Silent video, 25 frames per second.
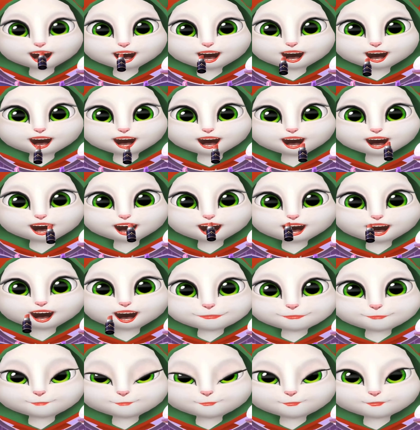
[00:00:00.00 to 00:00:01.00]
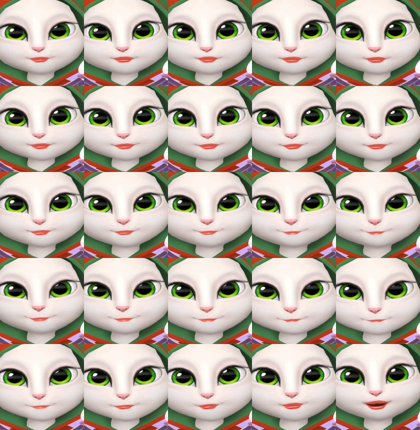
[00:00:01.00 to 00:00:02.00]
Отлично.
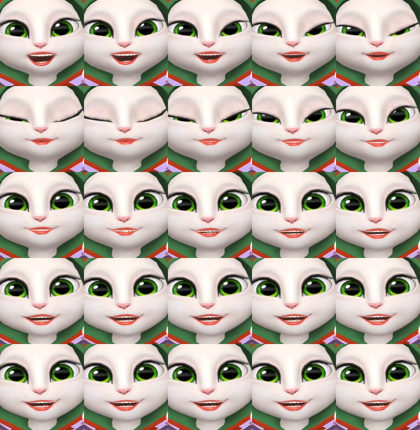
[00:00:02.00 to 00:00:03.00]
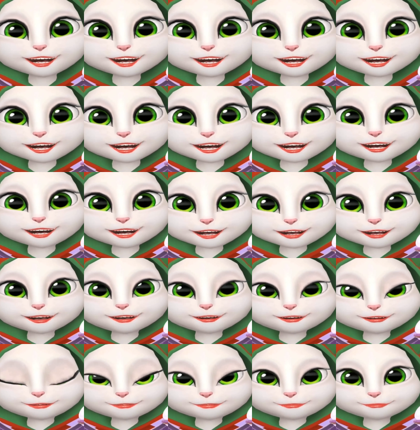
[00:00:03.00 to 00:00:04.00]
Теперь давай займемся выбором
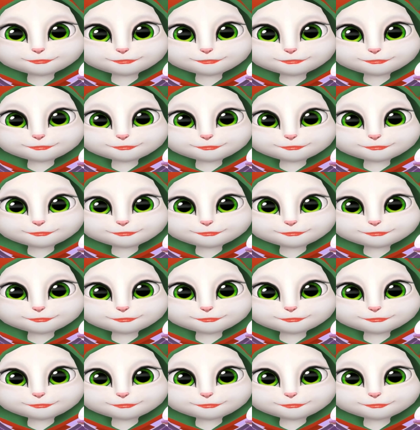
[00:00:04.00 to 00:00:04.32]
теней.